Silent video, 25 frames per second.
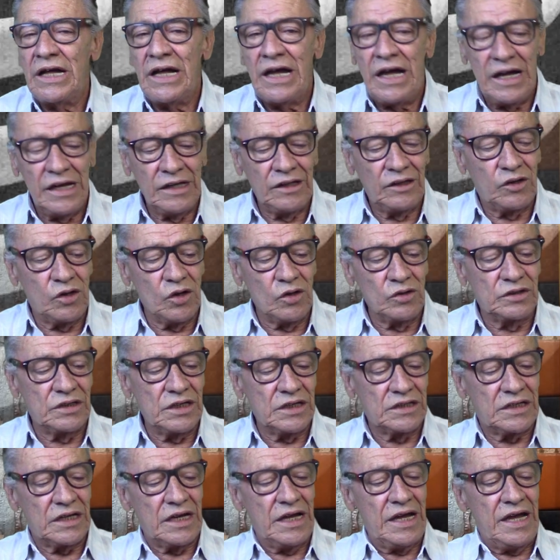
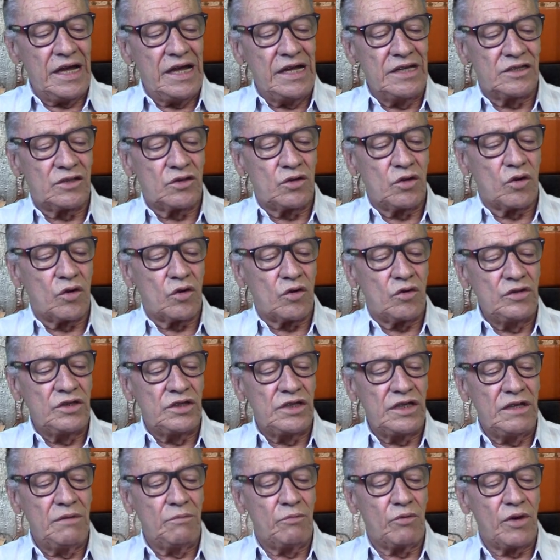entonces, esto
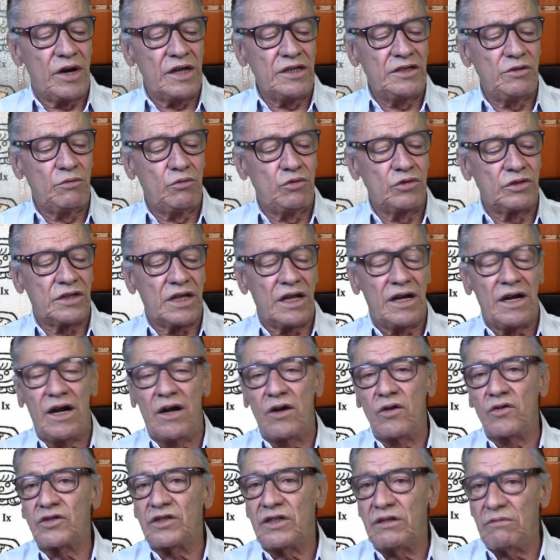coincide por ahí, si buscan en
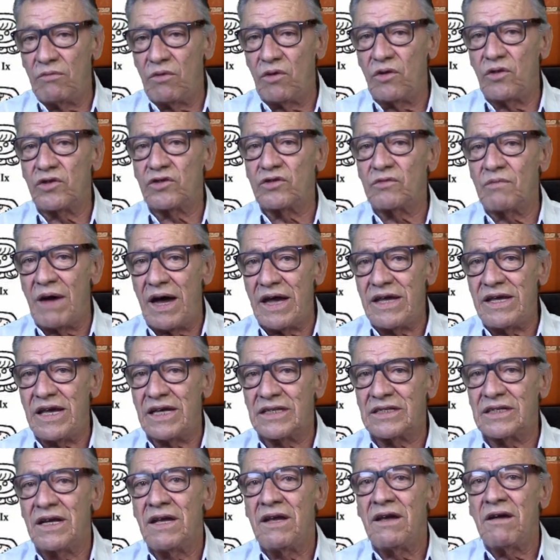los símbolos
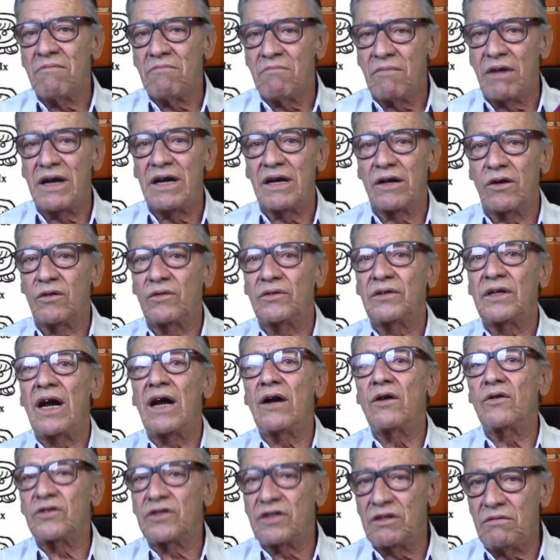mayas, van a encontrar
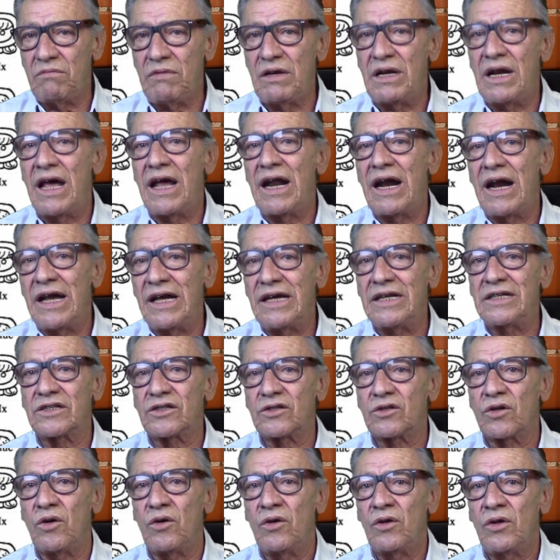algo similar a
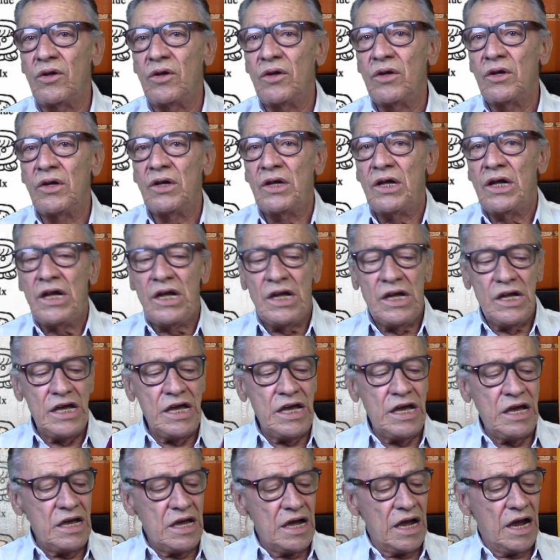esto.
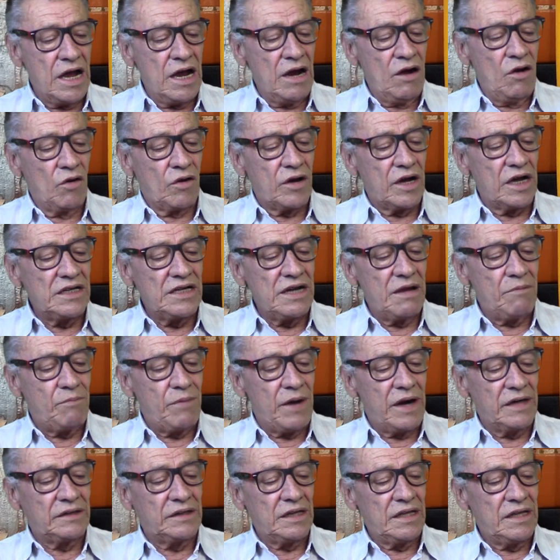Y en lo que es la
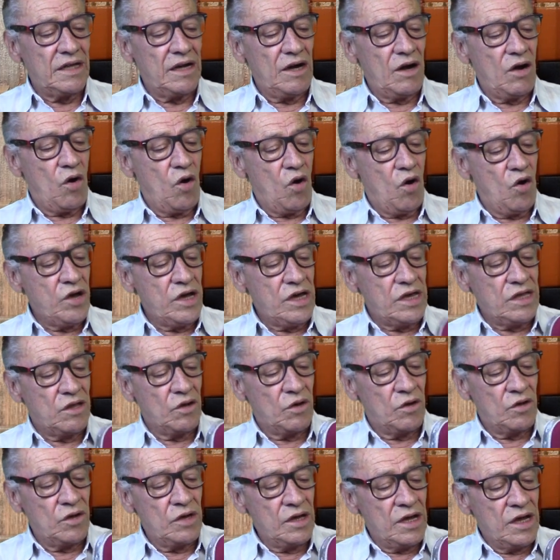parte del
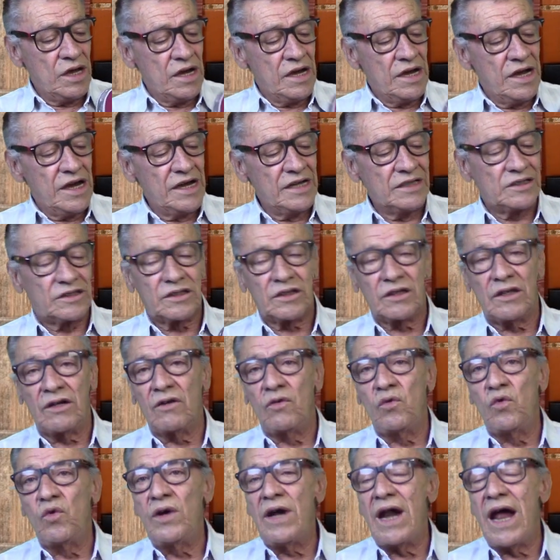oído, es
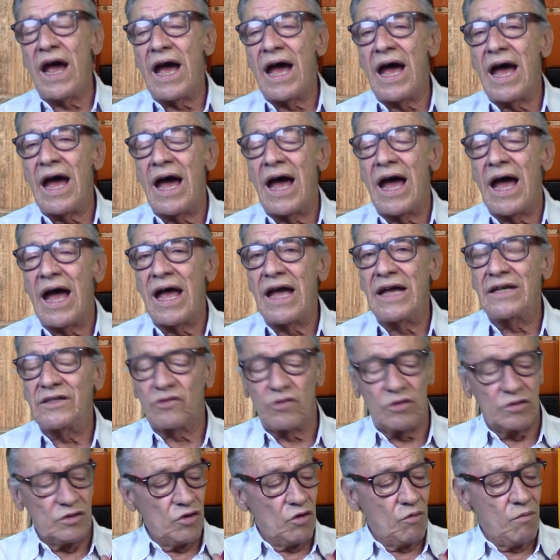una,
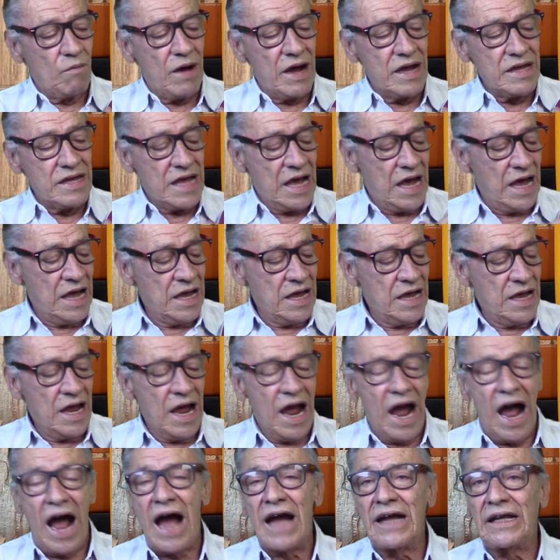eso es lo maya.
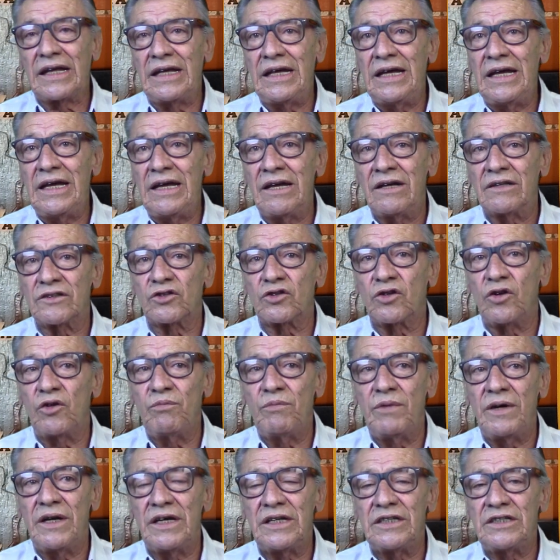Aquí son,
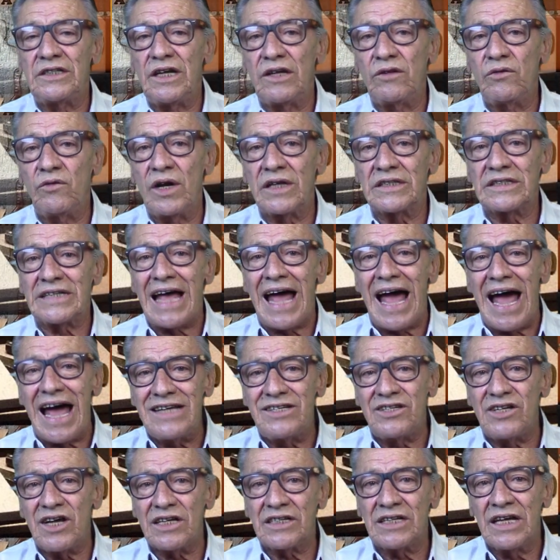vienen siendo unas
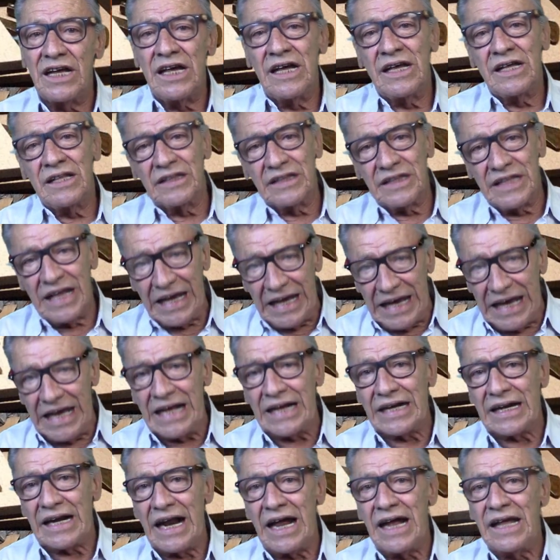hachas de
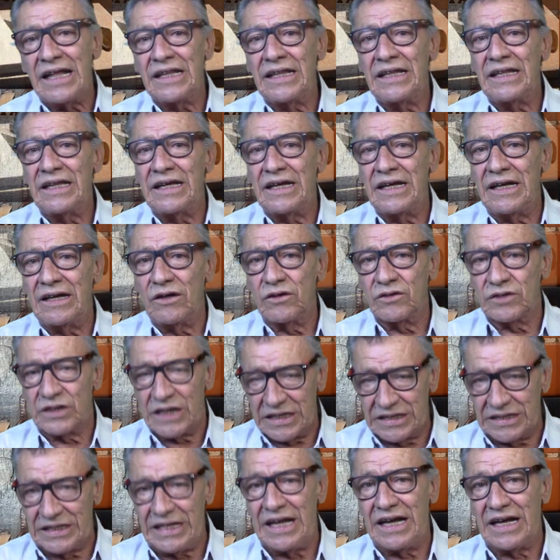guerra de los
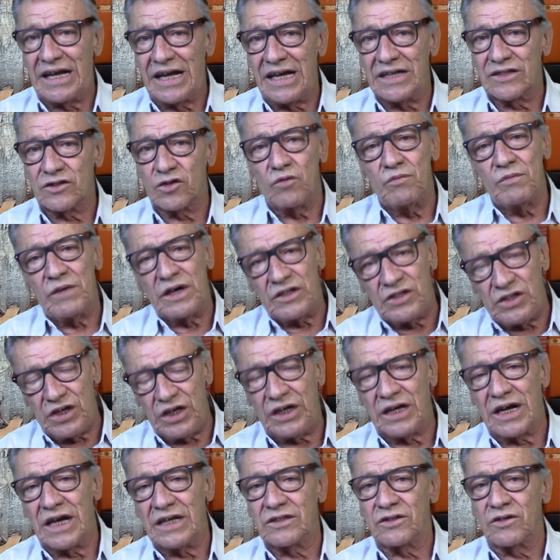aztecas o
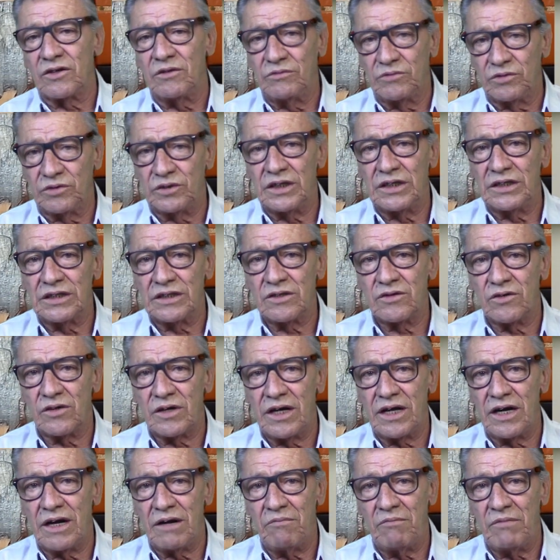mexicas, como ustedes lo
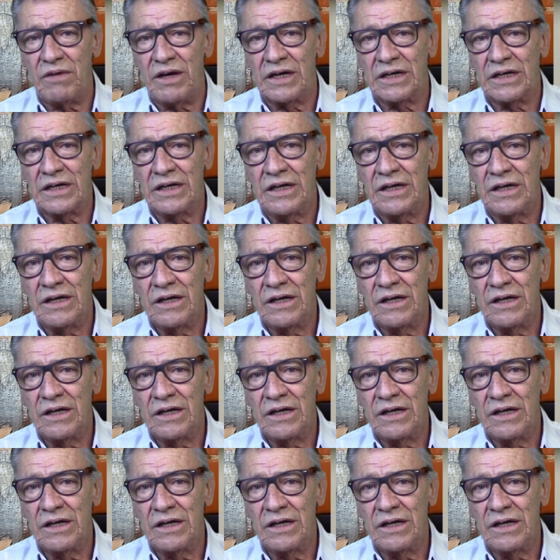quieran ver.